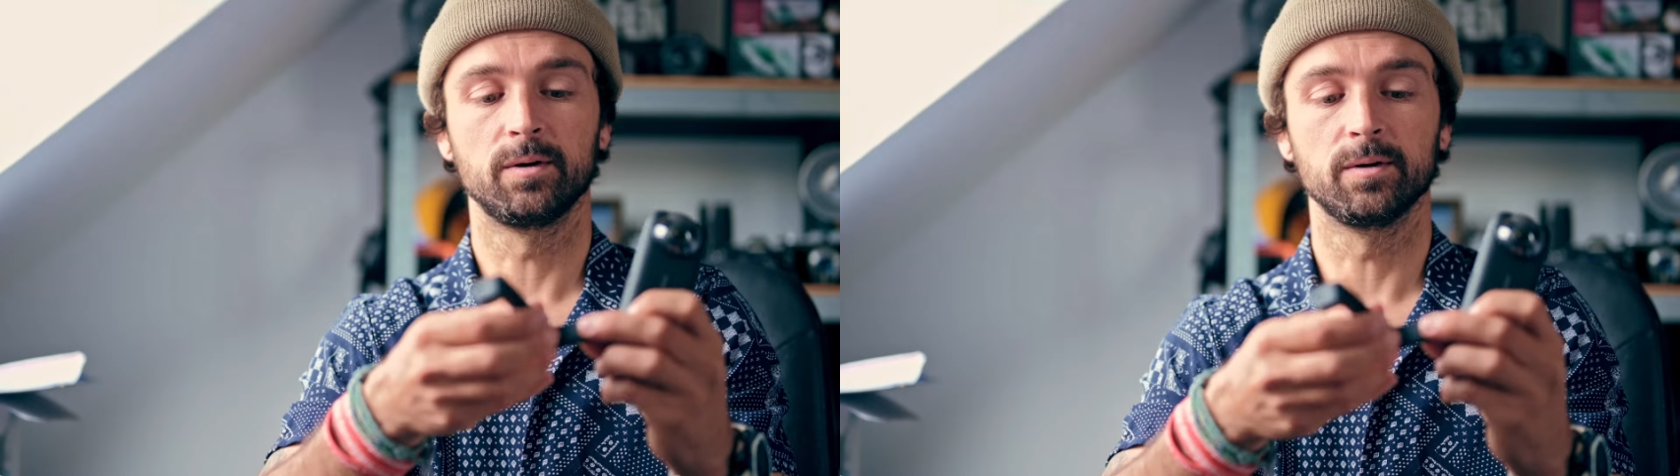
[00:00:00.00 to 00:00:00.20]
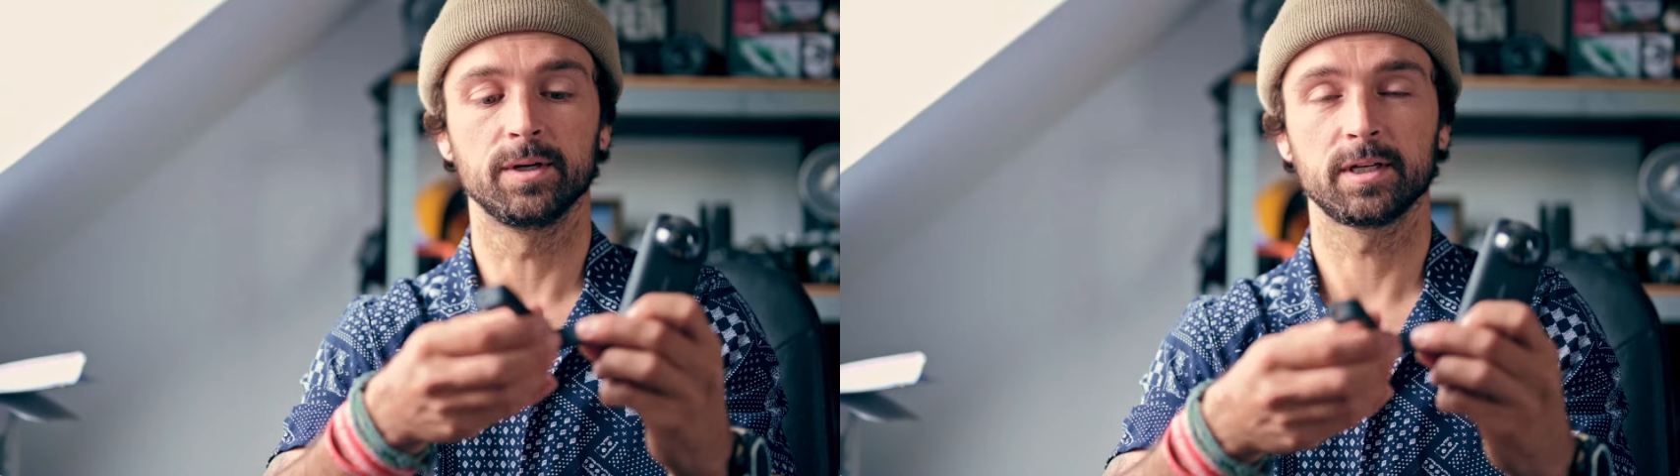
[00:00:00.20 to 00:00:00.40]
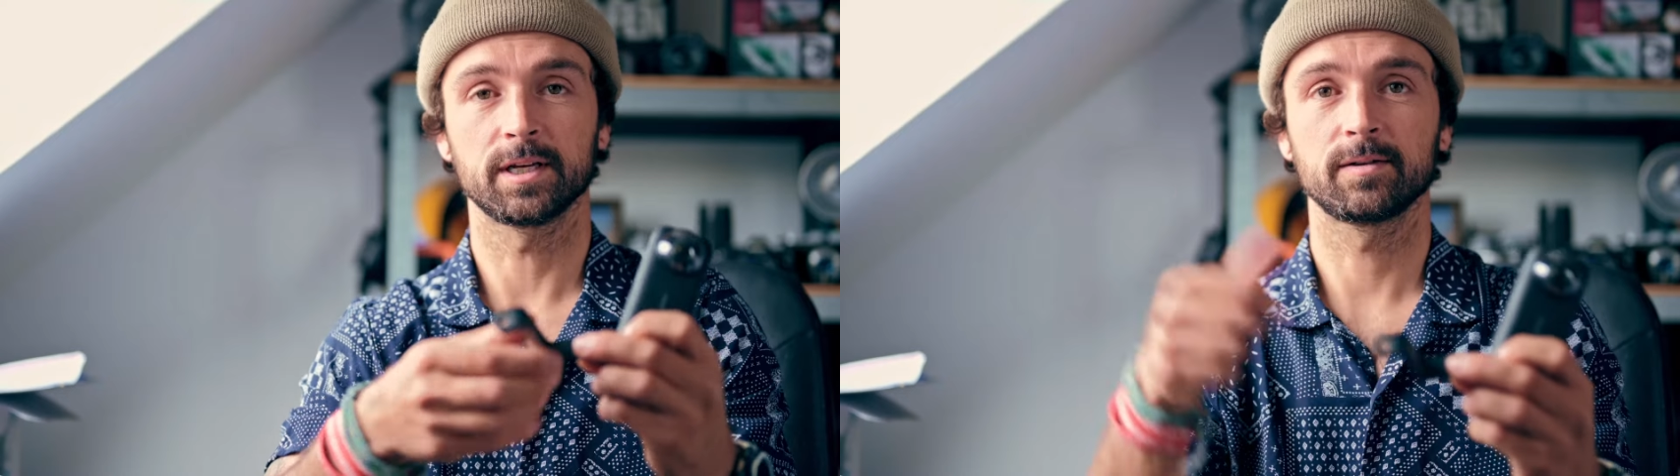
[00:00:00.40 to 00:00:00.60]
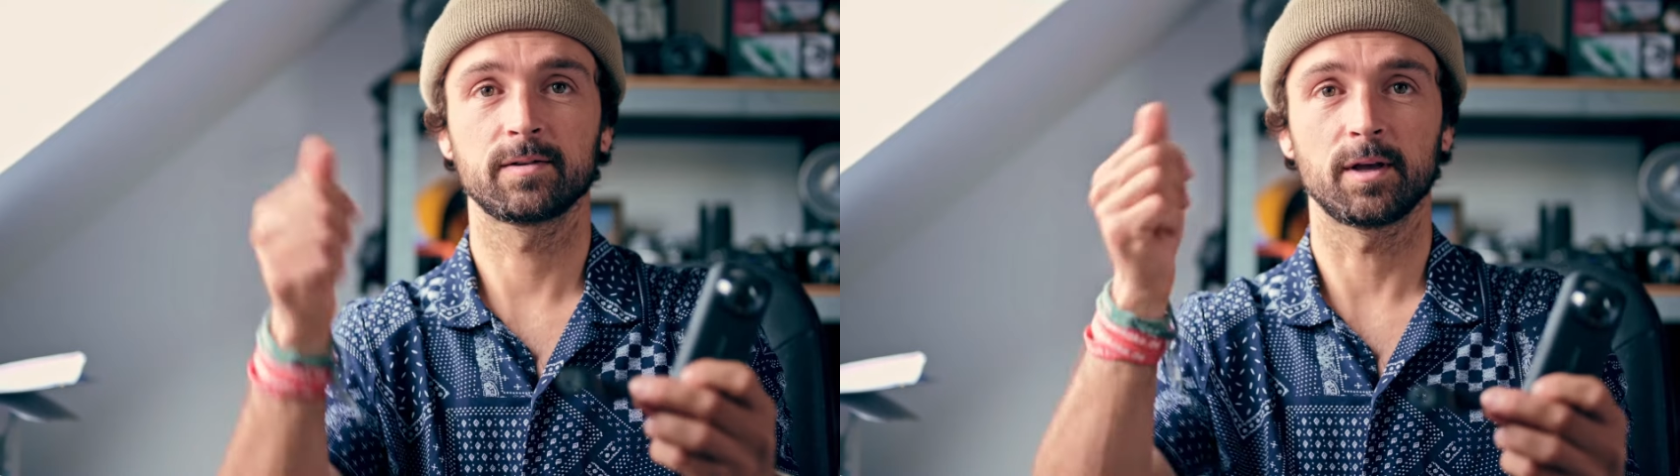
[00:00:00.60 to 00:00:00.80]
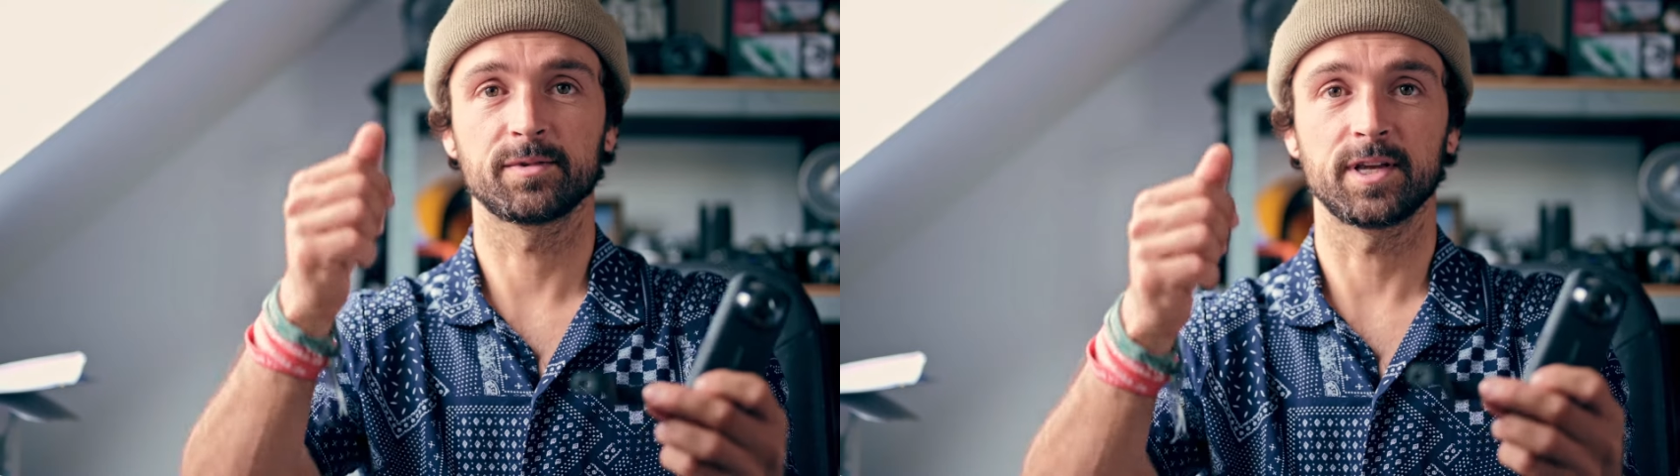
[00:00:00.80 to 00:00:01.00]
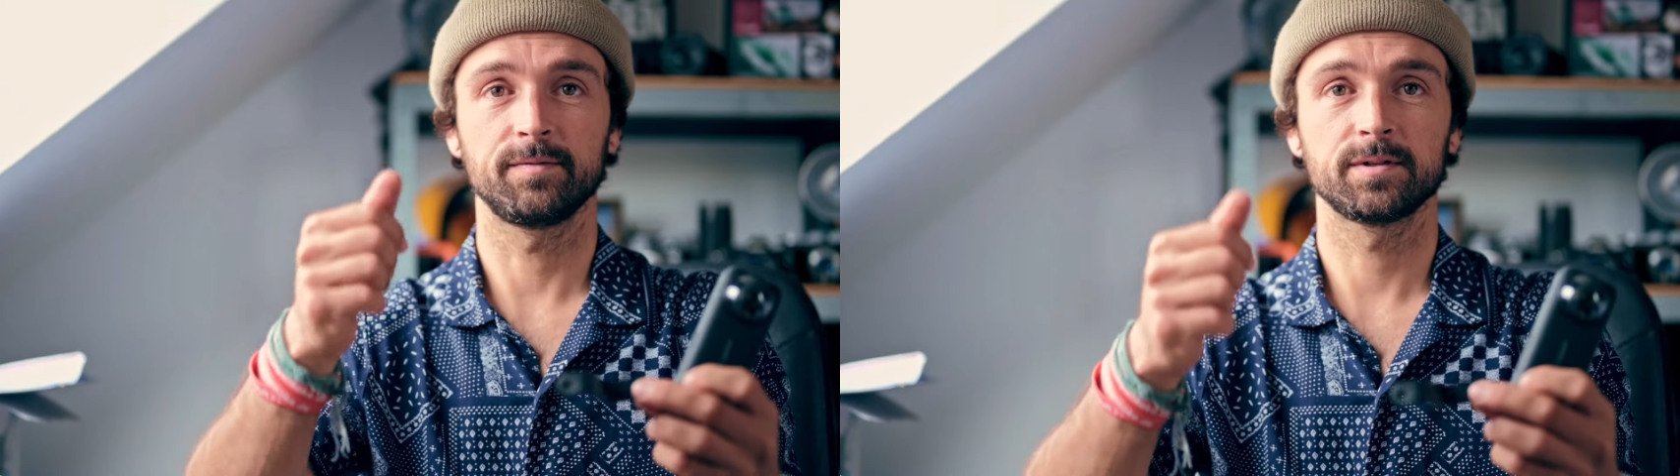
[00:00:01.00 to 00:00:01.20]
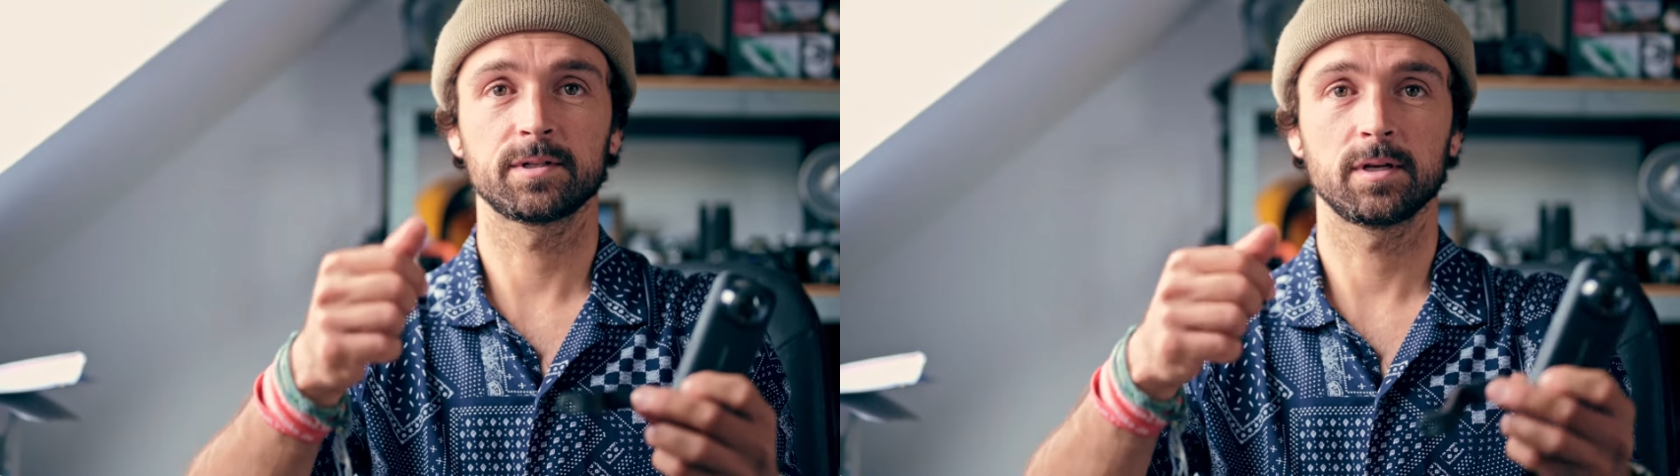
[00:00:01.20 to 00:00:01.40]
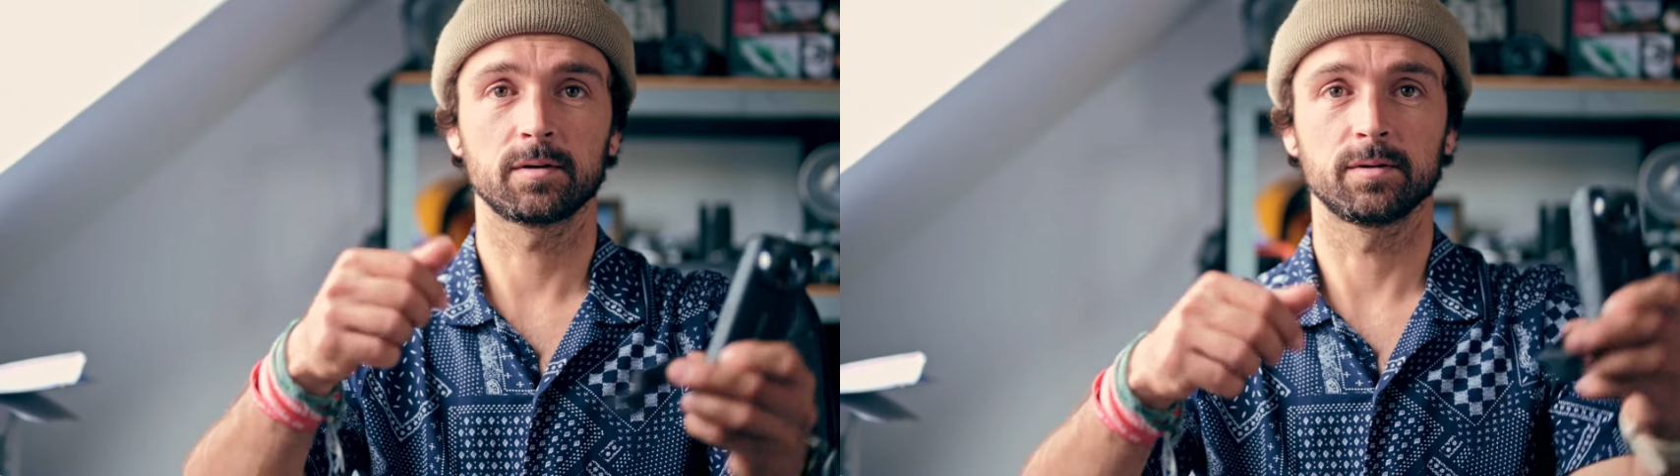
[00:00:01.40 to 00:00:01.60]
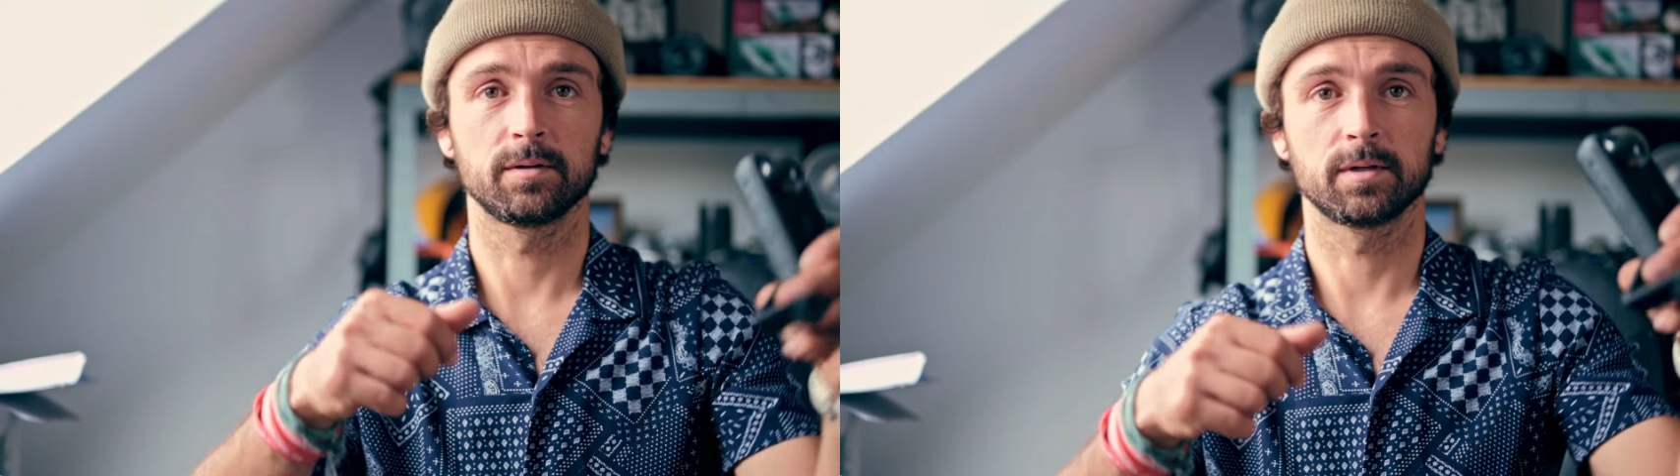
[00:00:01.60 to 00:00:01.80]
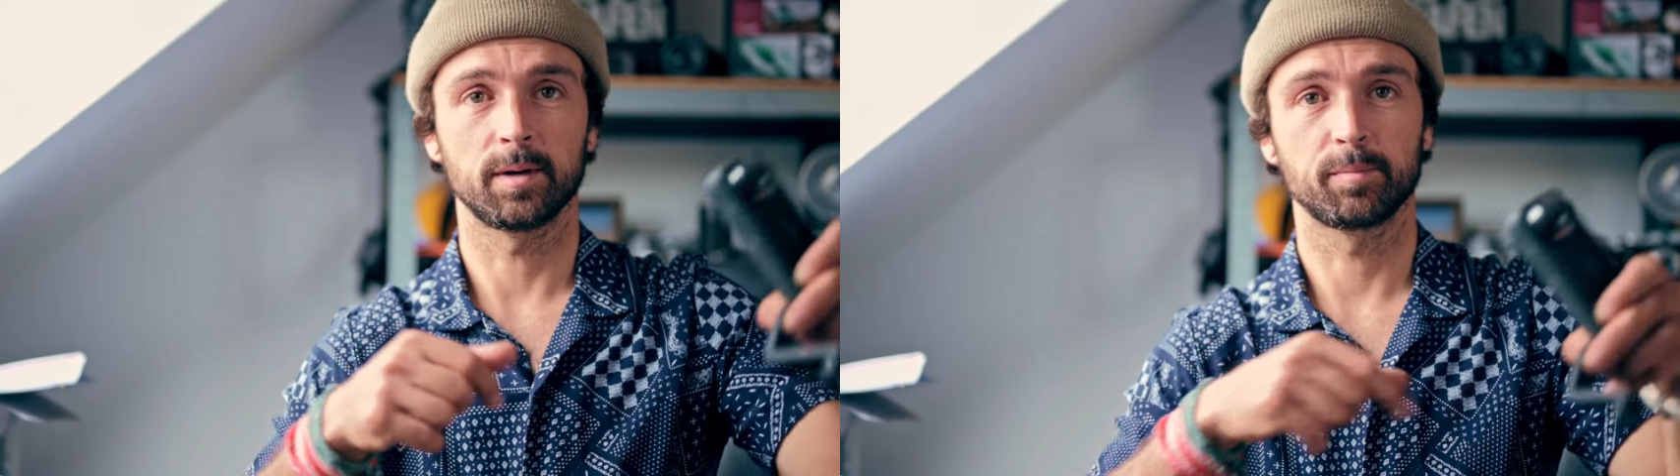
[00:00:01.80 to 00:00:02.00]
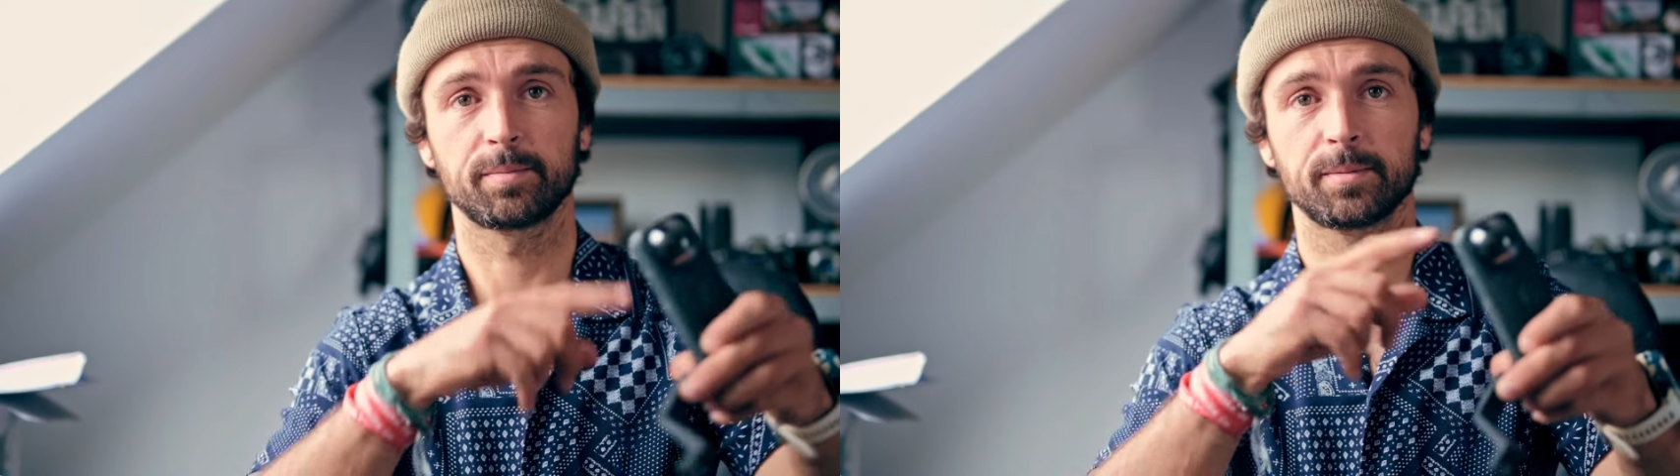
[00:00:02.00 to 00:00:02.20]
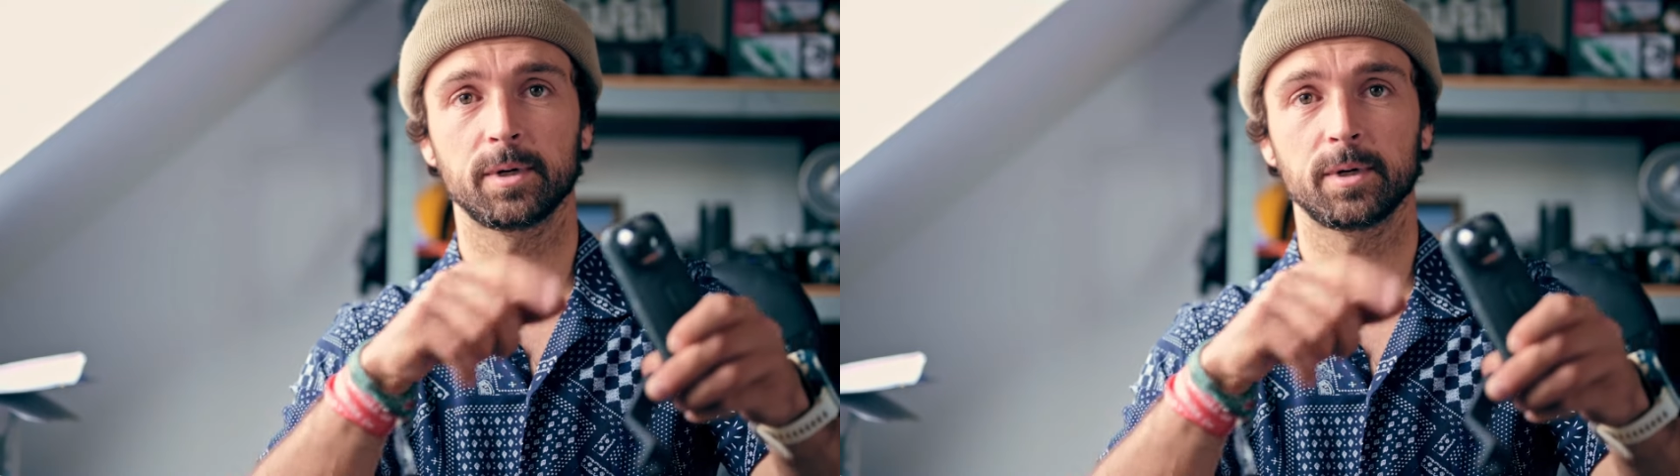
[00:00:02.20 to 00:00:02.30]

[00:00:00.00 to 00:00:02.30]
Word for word: Und ich hatte sie am Selfie-Stick und habe